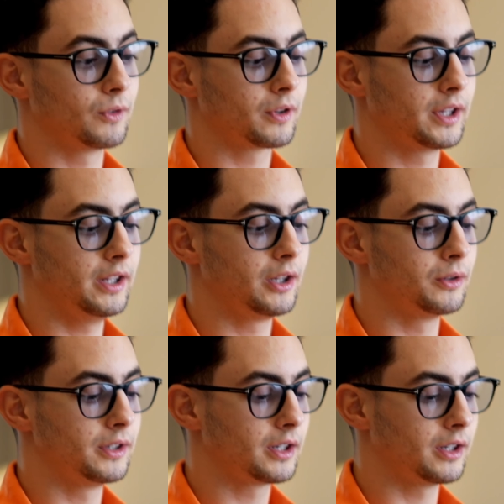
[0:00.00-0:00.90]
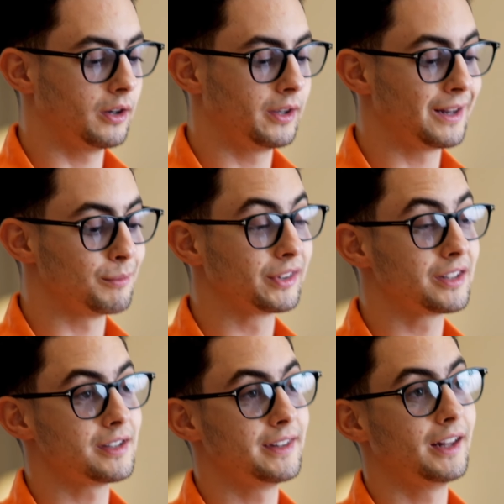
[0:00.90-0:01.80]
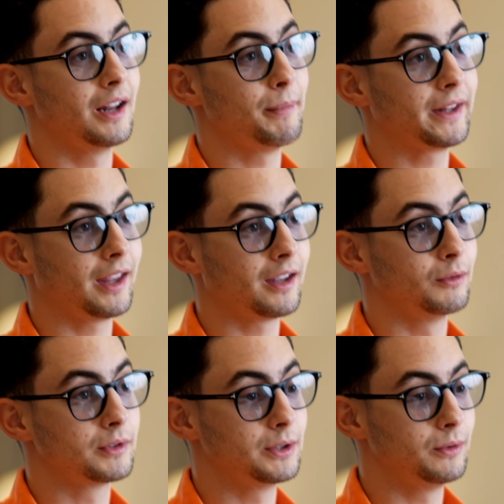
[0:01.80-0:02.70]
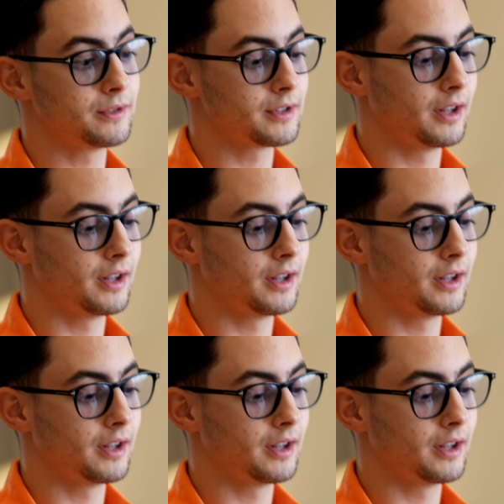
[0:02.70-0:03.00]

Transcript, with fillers: donc qui est iconique, qui a également dessiné la Patek Nautilus.